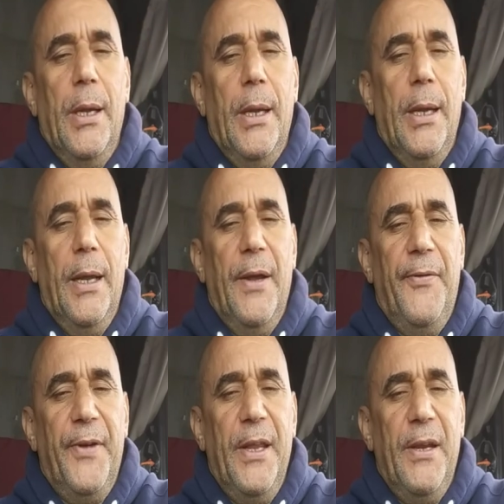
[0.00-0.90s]
eh,
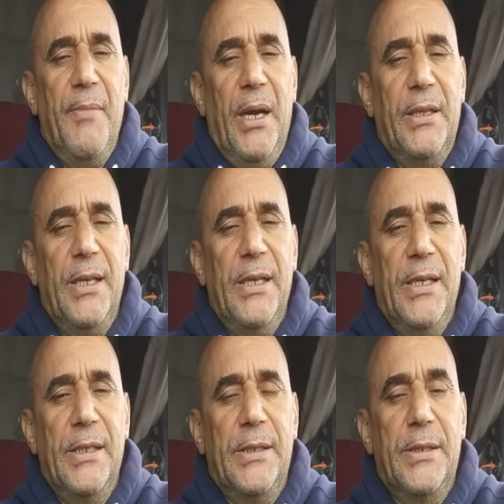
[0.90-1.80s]

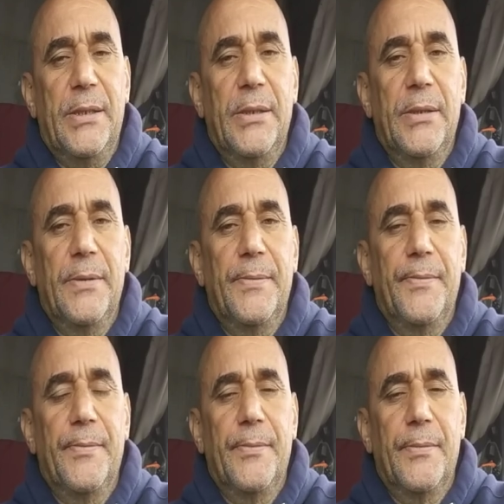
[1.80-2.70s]
Martínez,
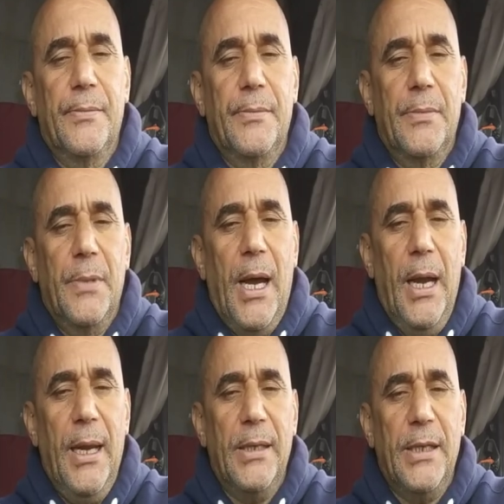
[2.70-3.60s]

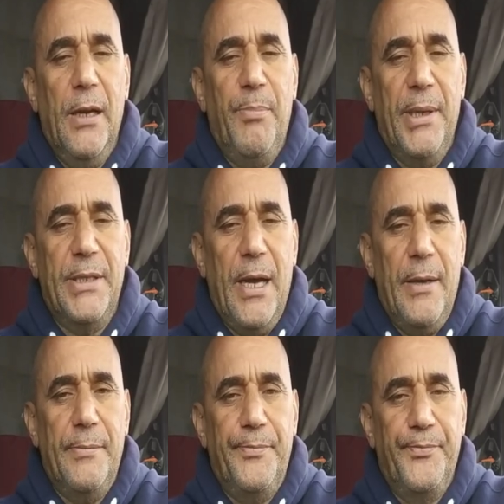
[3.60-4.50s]
alias El Pachá.
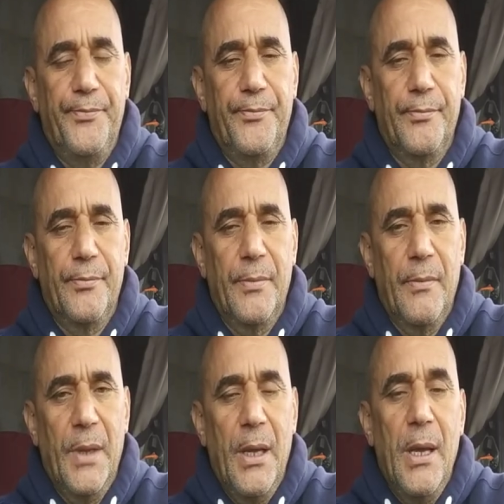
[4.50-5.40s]

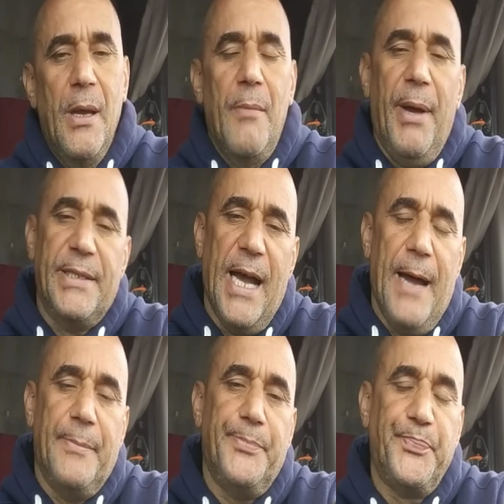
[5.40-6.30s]

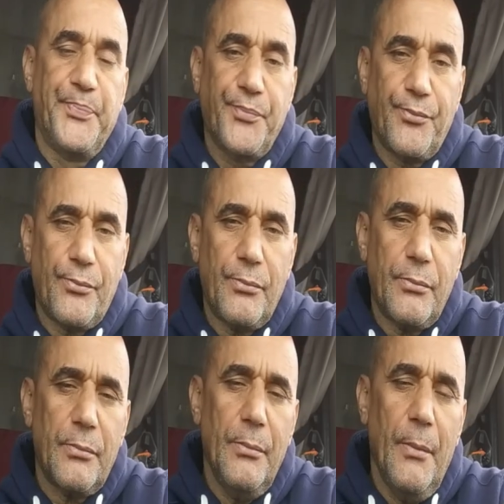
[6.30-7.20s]
Pachá,
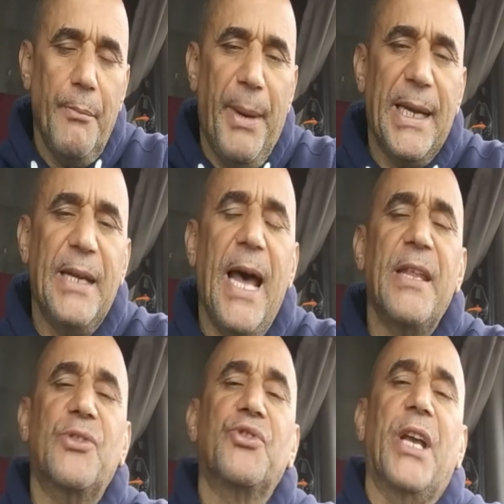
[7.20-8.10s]
para nadie
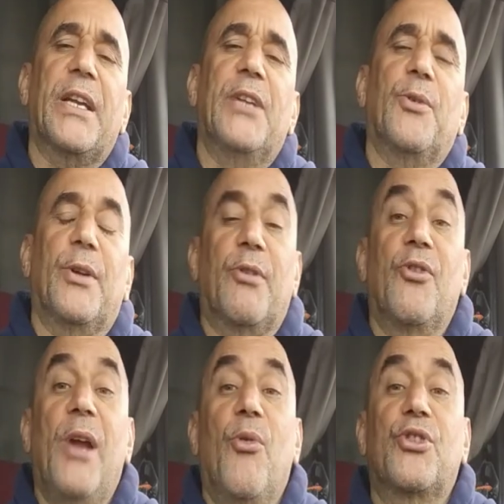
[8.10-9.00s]
es un secreto que tú eres
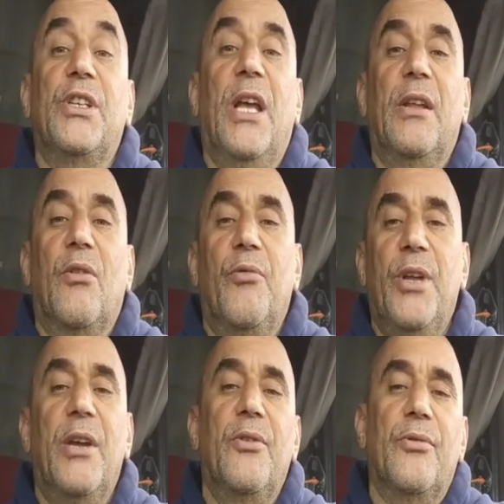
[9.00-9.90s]
una bocina del
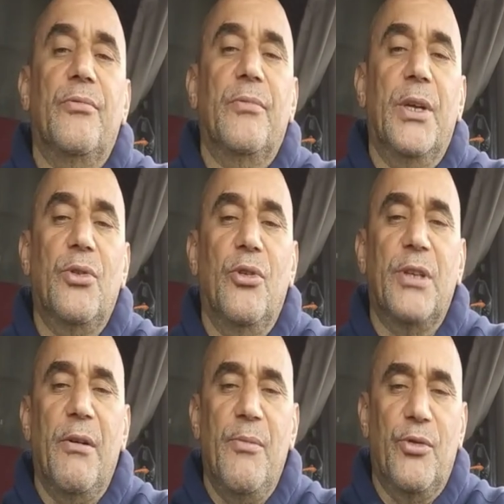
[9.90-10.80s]
gobierno, eso lo
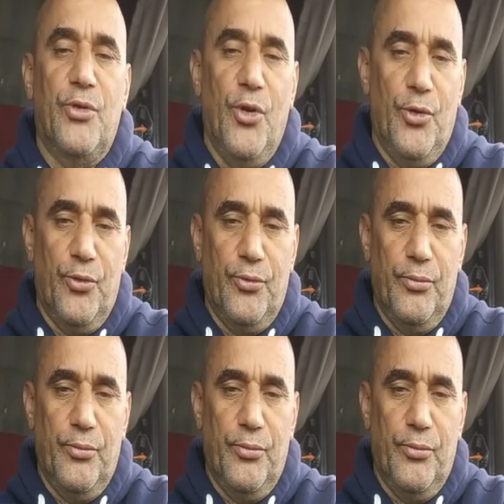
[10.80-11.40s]
sabemos todos.